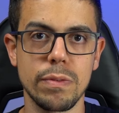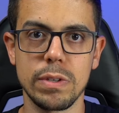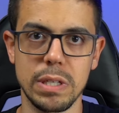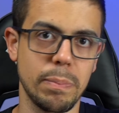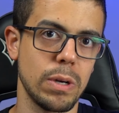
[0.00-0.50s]
que
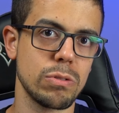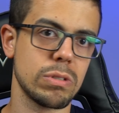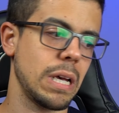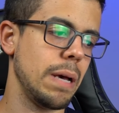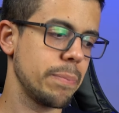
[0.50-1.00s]
você pode
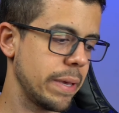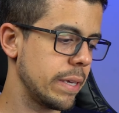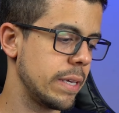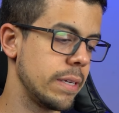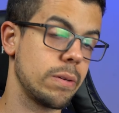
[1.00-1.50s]
usar, porque
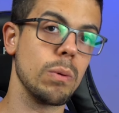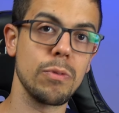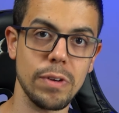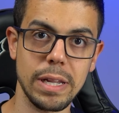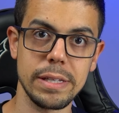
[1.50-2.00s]
aqui, como
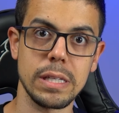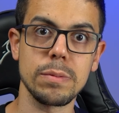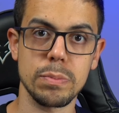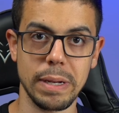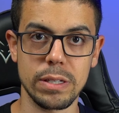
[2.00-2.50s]
falei,
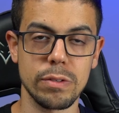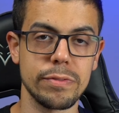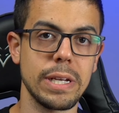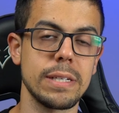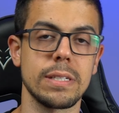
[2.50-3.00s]
temos padrão
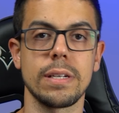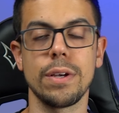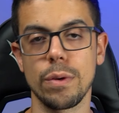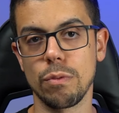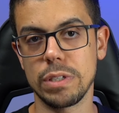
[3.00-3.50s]
VESA,
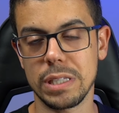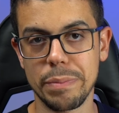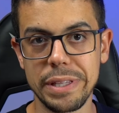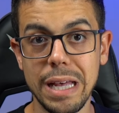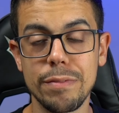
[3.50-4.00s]
você
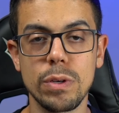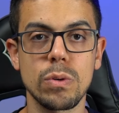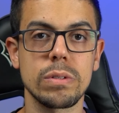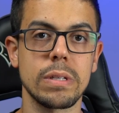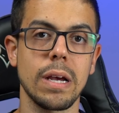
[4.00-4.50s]
também deve
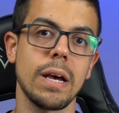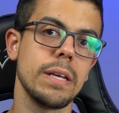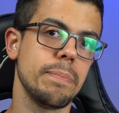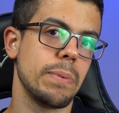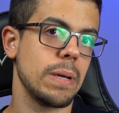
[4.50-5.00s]
encontrar
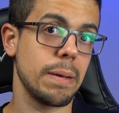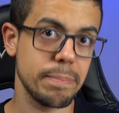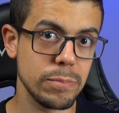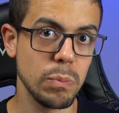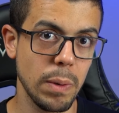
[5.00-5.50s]
aí
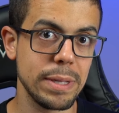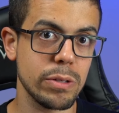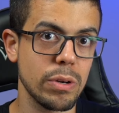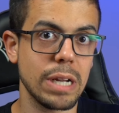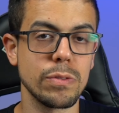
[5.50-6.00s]
no momento
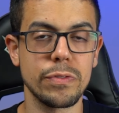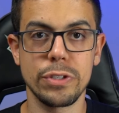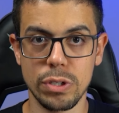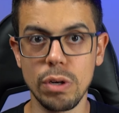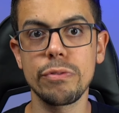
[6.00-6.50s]
que eu gravo o
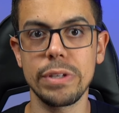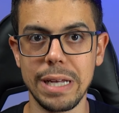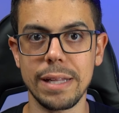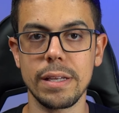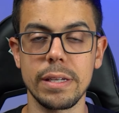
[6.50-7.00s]
vídeo eu não vi
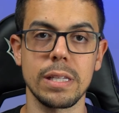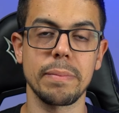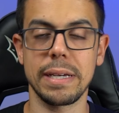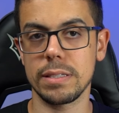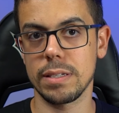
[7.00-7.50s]
nada ainda,
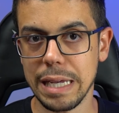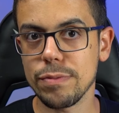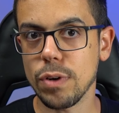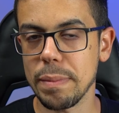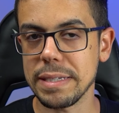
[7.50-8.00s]
mas
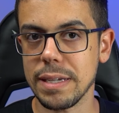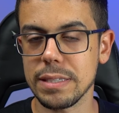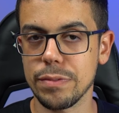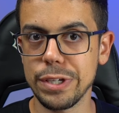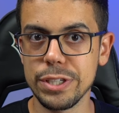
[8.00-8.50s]
deve começar a
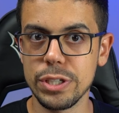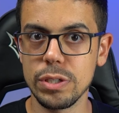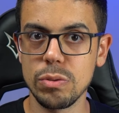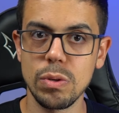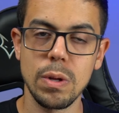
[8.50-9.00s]
ser
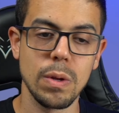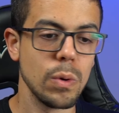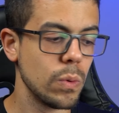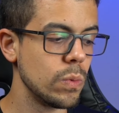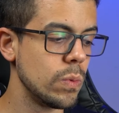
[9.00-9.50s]
vendido
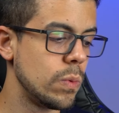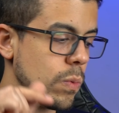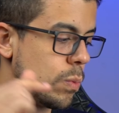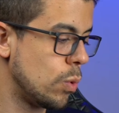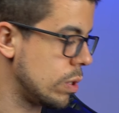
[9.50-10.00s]

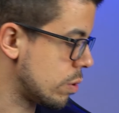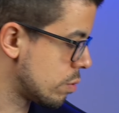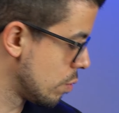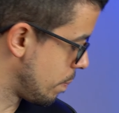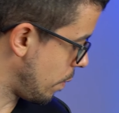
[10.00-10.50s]
um outro
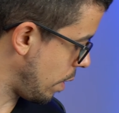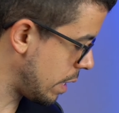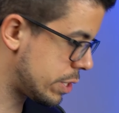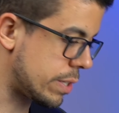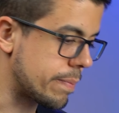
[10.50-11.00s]

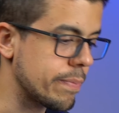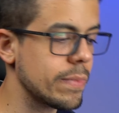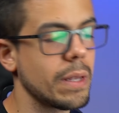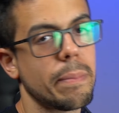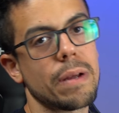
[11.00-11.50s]
suporte
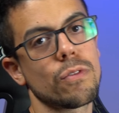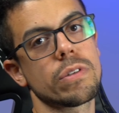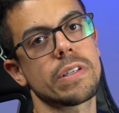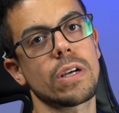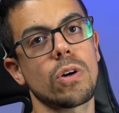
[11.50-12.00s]
para você,